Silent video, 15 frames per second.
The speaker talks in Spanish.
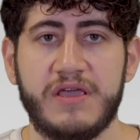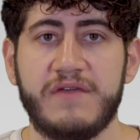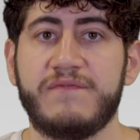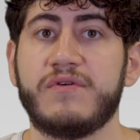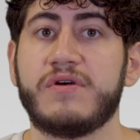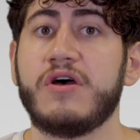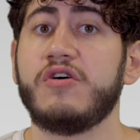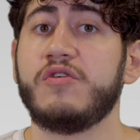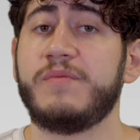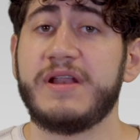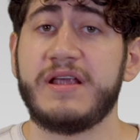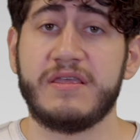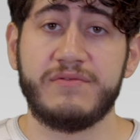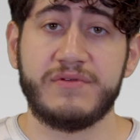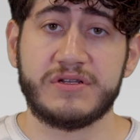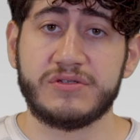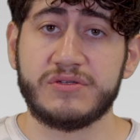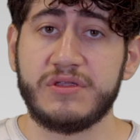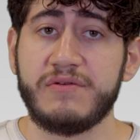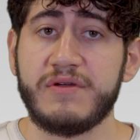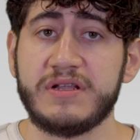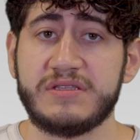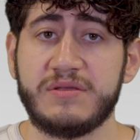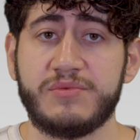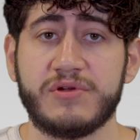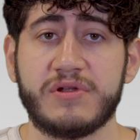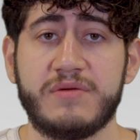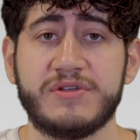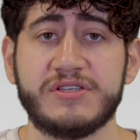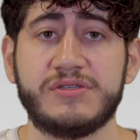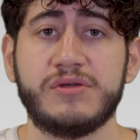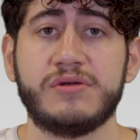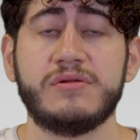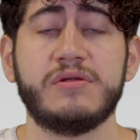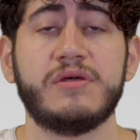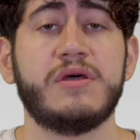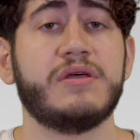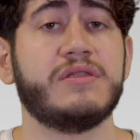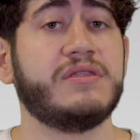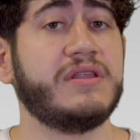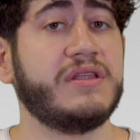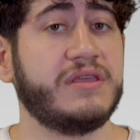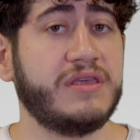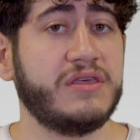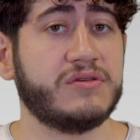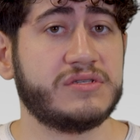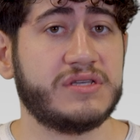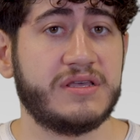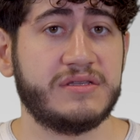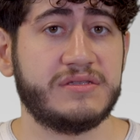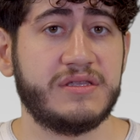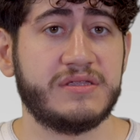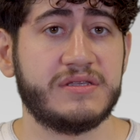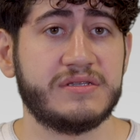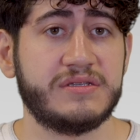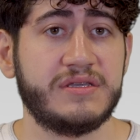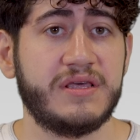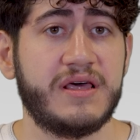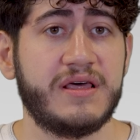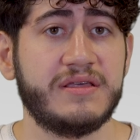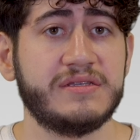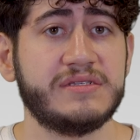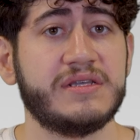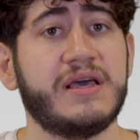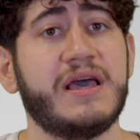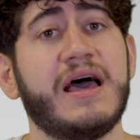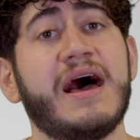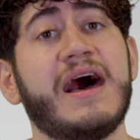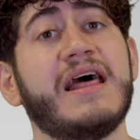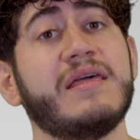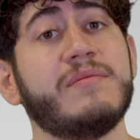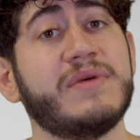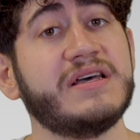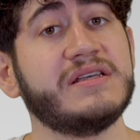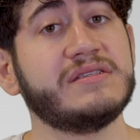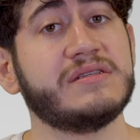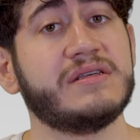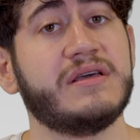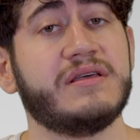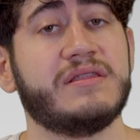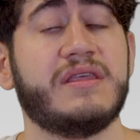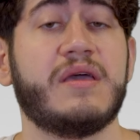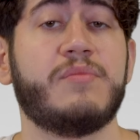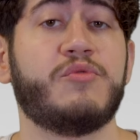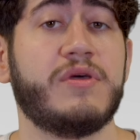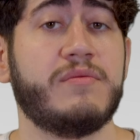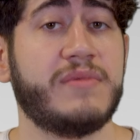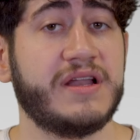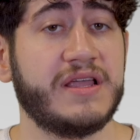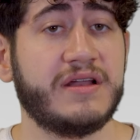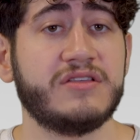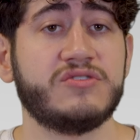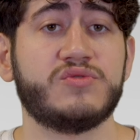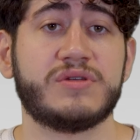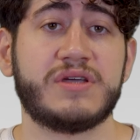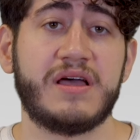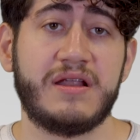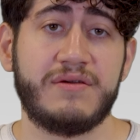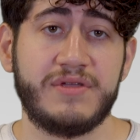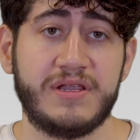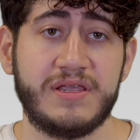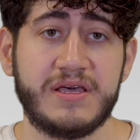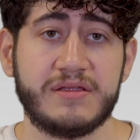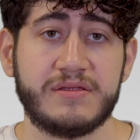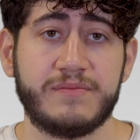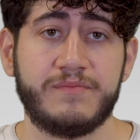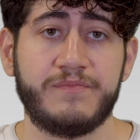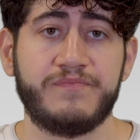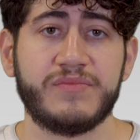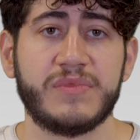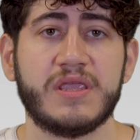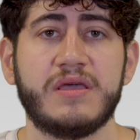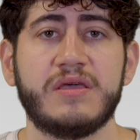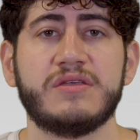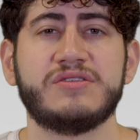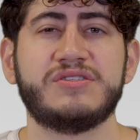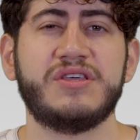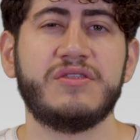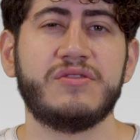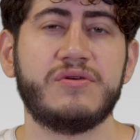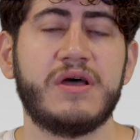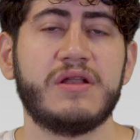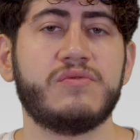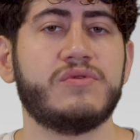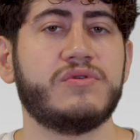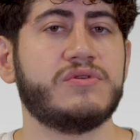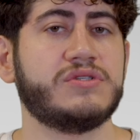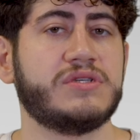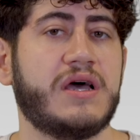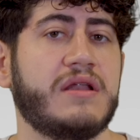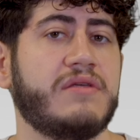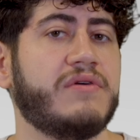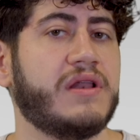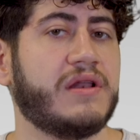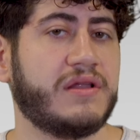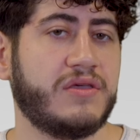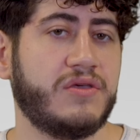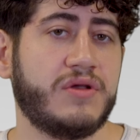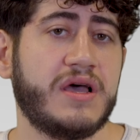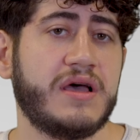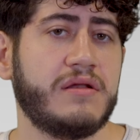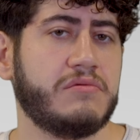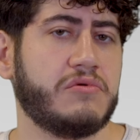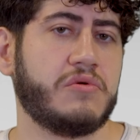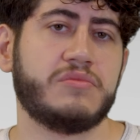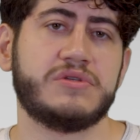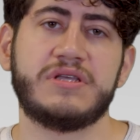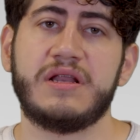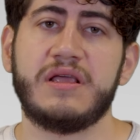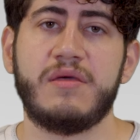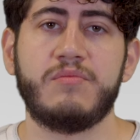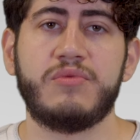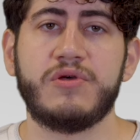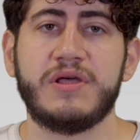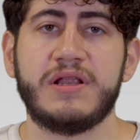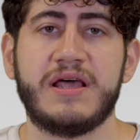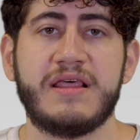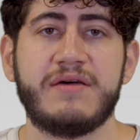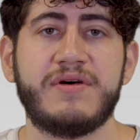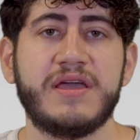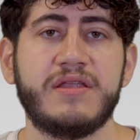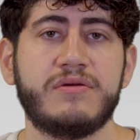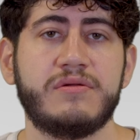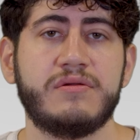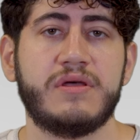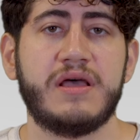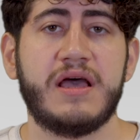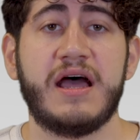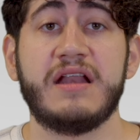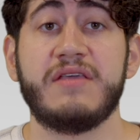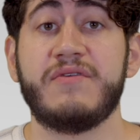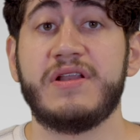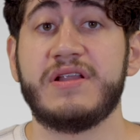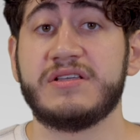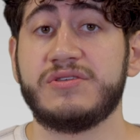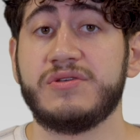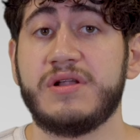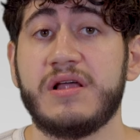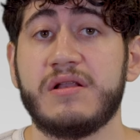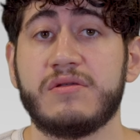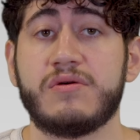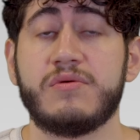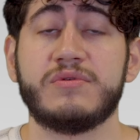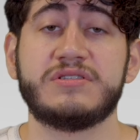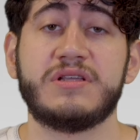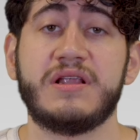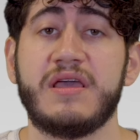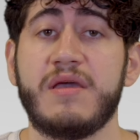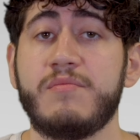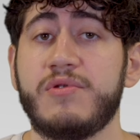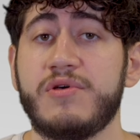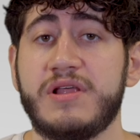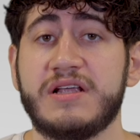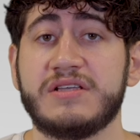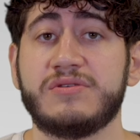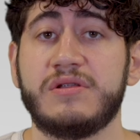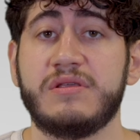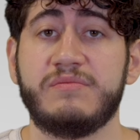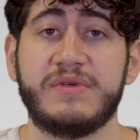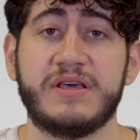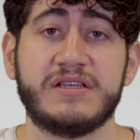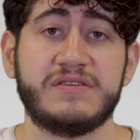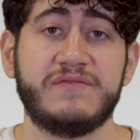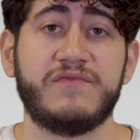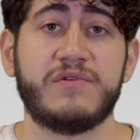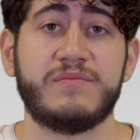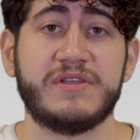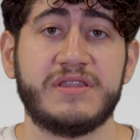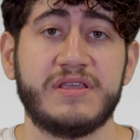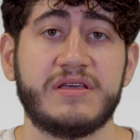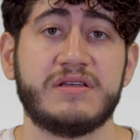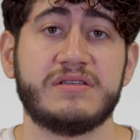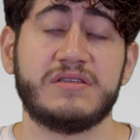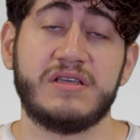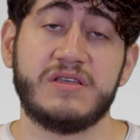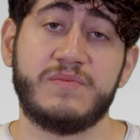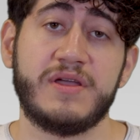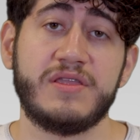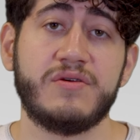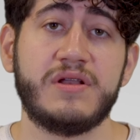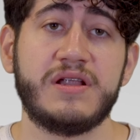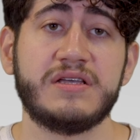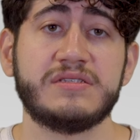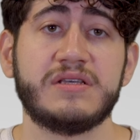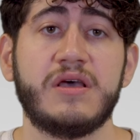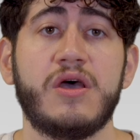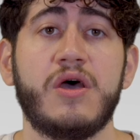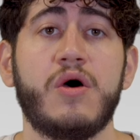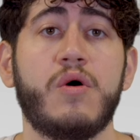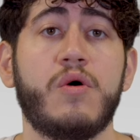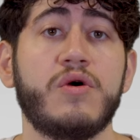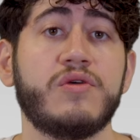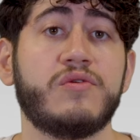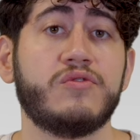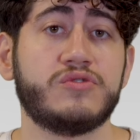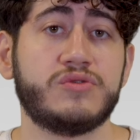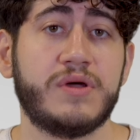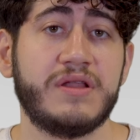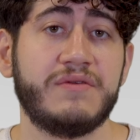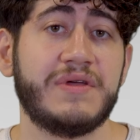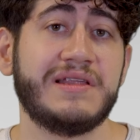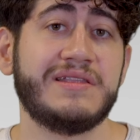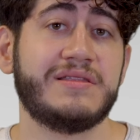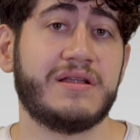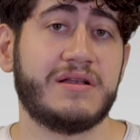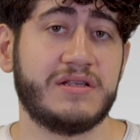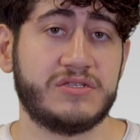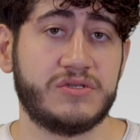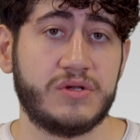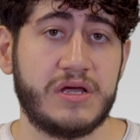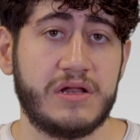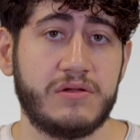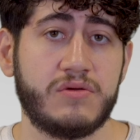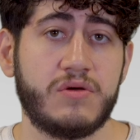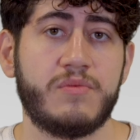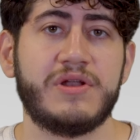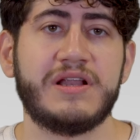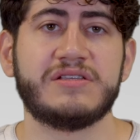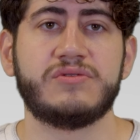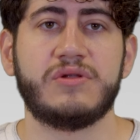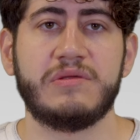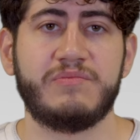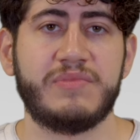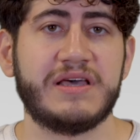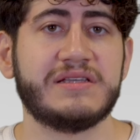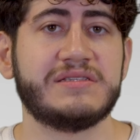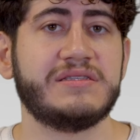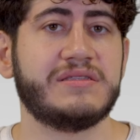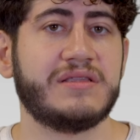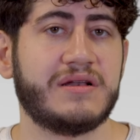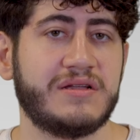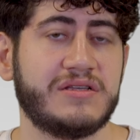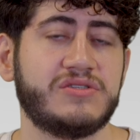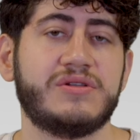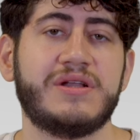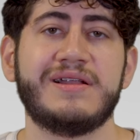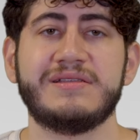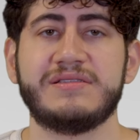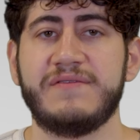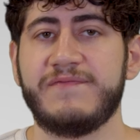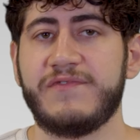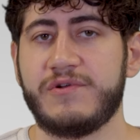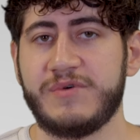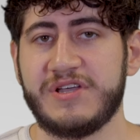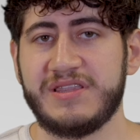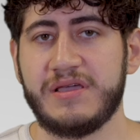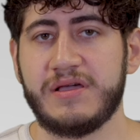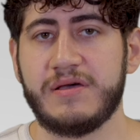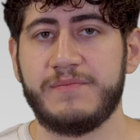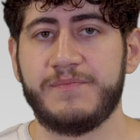enfocados para diversos niveles de programación, dirigidos a distintas ciudades, además de que pueden variar en su escalabilidad, siendo algunos a nivel regional, como es el ejemplo de Lada Byron, a nivel nacional, como es el ejemplo de las Olimpiadas Informáticas Españolas, o incluso a nivel internacional, como las Olimpiadas Internacionales de Informática.